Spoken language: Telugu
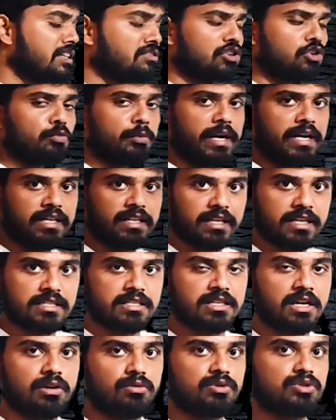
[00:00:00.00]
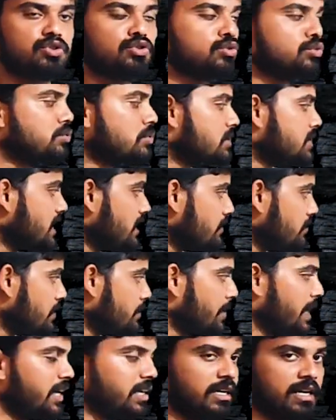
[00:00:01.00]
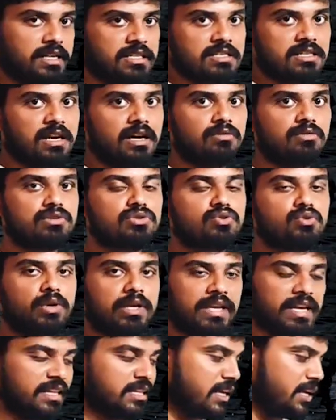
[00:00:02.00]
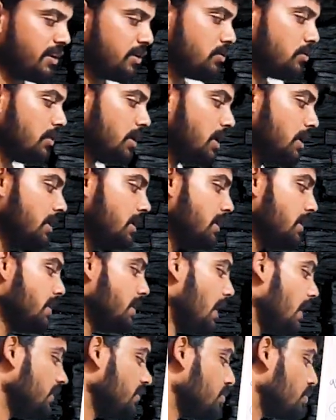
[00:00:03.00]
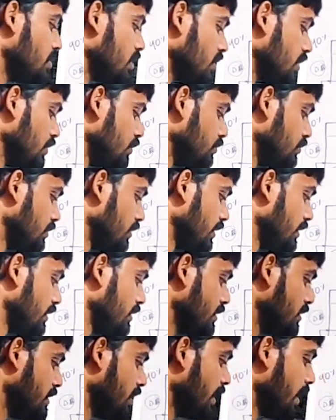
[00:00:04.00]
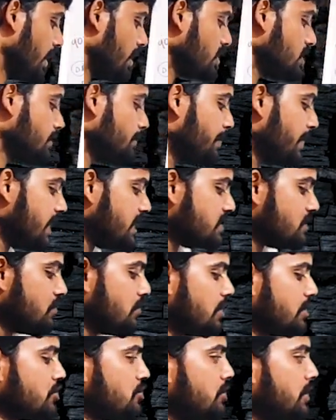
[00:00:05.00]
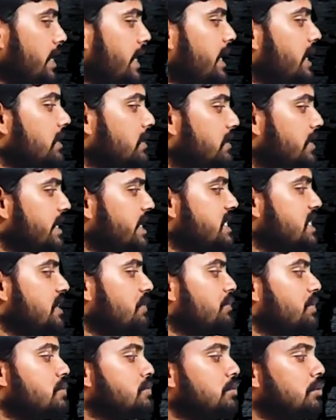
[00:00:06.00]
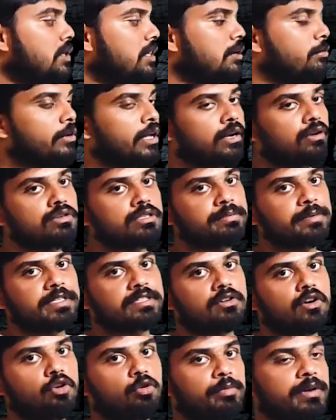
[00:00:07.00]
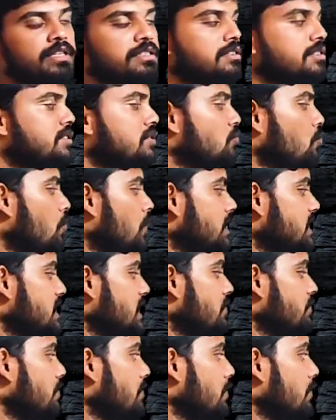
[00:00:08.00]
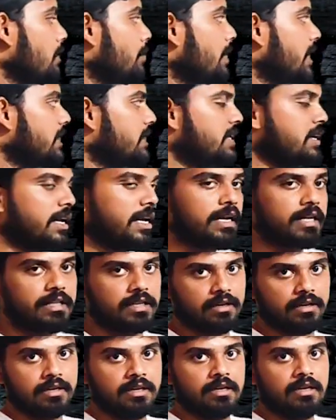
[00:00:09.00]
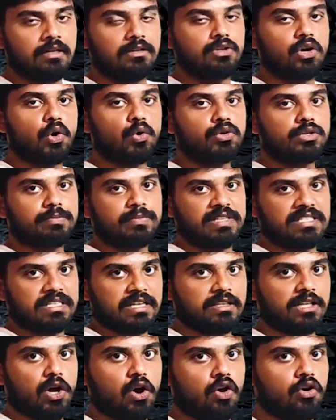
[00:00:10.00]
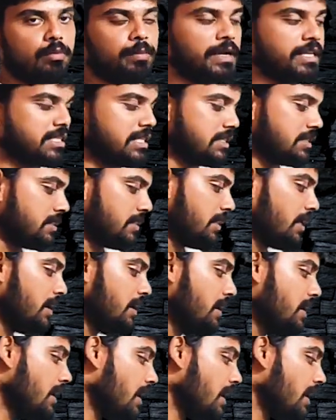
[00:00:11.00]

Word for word: నెట్వర్క్ మెయింటెనెన్స్ కావచ్చు సర్వర్ మెయింటెనెన్స్ కావచ్చు ఏదైనా కూడా అది కూడా తగ్గుతుంది ఇక్కడ స్పేస్ కూడా చూడండి ఇక్కడ త్రీ సర్వర్స్ ఉండేటప్పుడు ఎక్కువ స్పేస్ ఆక్యుపై చేసింది ఒక సర్వర్ ఉన్నప్పుడు అయితే ఇది తక్కువ స్పేస్ అయితే ఆక్యుపై చేసింది